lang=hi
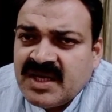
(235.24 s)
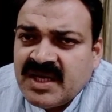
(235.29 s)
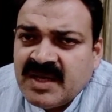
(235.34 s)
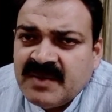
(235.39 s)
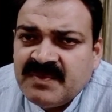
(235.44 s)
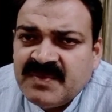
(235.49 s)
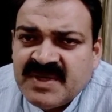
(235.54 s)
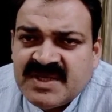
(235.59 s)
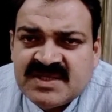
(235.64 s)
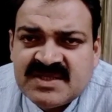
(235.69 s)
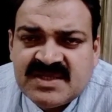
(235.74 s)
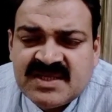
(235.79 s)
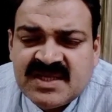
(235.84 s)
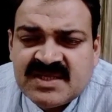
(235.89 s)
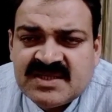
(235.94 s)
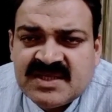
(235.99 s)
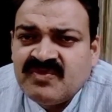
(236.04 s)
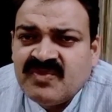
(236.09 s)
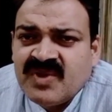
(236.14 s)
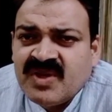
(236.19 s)
लैब भेज दिया
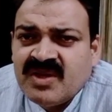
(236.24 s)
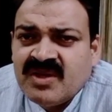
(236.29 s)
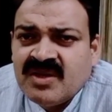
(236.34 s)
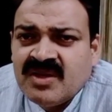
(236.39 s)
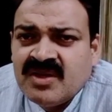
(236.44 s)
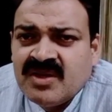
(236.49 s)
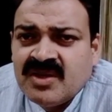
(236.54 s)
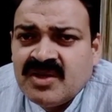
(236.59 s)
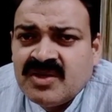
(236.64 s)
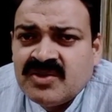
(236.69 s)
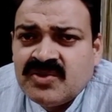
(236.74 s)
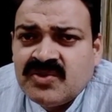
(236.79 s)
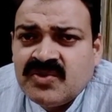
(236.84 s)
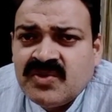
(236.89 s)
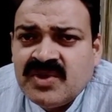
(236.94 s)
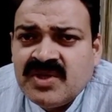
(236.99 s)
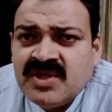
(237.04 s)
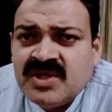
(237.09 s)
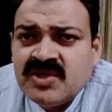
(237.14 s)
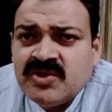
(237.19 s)
जाता है
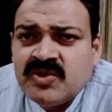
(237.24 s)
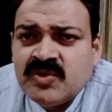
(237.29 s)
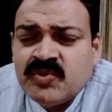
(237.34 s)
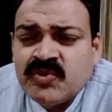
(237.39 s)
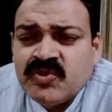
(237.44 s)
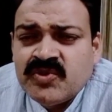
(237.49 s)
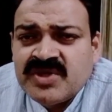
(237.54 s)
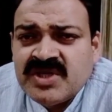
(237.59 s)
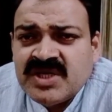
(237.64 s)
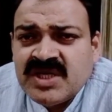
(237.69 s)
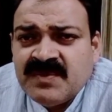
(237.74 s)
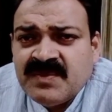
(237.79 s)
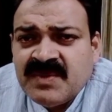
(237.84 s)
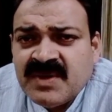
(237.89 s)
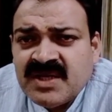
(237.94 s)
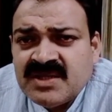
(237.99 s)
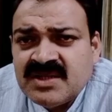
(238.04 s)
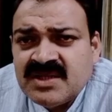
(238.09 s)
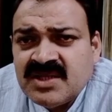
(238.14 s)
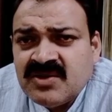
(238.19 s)
तो ये तो पोल्ट्री की
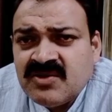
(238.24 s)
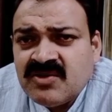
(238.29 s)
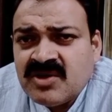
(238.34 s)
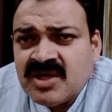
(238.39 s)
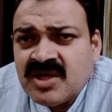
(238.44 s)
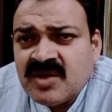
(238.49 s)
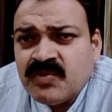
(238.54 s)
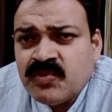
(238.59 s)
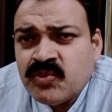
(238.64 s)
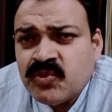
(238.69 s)
बात थी और अगर